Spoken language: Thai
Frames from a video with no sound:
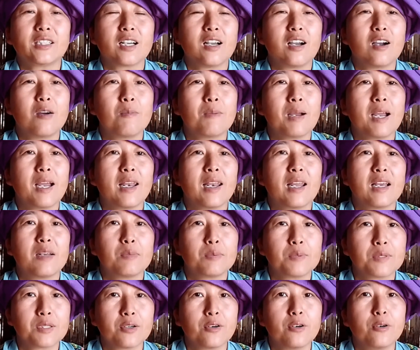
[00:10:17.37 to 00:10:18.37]
เข้ามารั
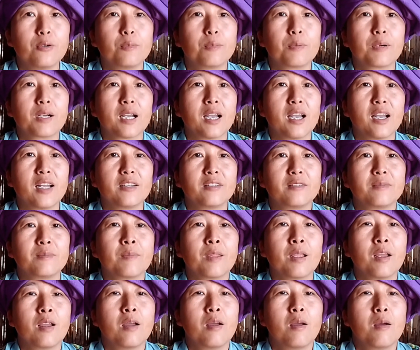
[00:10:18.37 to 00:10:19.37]
บชมการ
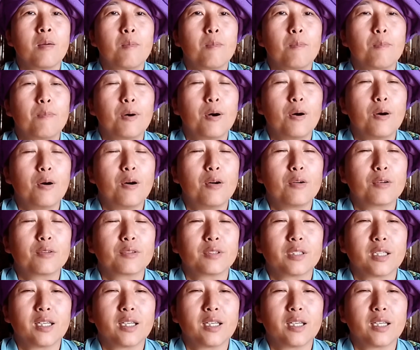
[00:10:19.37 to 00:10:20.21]
โพก